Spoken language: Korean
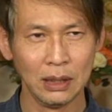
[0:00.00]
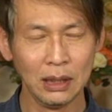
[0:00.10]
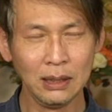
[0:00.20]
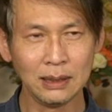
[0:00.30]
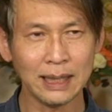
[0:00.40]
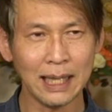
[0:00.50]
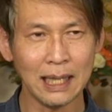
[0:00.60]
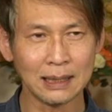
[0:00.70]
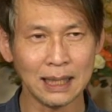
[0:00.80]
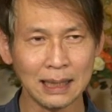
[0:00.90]
이런
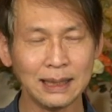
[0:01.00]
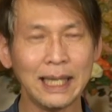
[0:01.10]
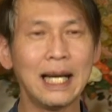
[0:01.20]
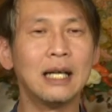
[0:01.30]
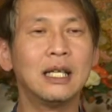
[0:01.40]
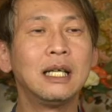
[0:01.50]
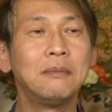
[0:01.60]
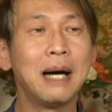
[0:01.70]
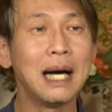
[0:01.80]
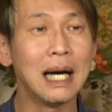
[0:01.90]
생각 자체가
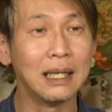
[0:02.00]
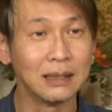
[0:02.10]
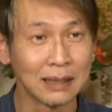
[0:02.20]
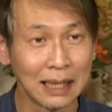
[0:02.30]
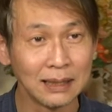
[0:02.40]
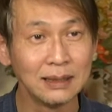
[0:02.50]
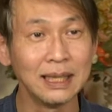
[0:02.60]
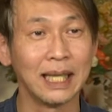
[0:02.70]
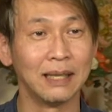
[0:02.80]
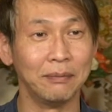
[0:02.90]
허망한 거라는
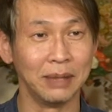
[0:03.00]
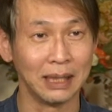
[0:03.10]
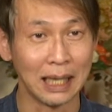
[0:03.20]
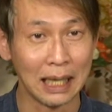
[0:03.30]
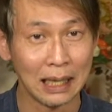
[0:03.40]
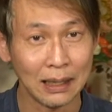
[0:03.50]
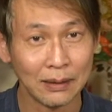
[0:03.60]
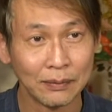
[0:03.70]
얘기입니다.